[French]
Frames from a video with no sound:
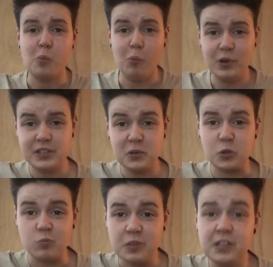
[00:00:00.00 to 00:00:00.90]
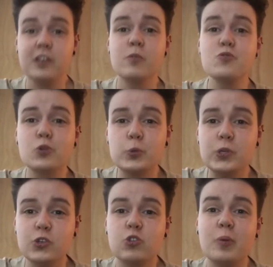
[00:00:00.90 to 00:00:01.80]
Moi c'est Cosmic et aujourd'hui
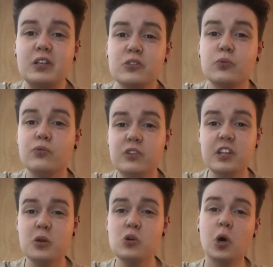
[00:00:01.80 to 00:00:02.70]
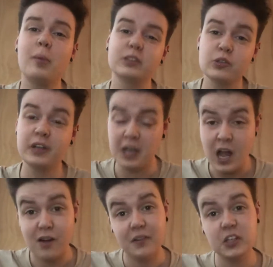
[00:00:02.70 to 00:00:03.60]
je te présente une vidéo en partenariat
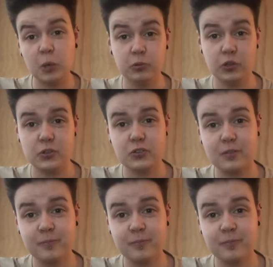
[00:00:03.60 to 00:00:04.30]
avec Optoys.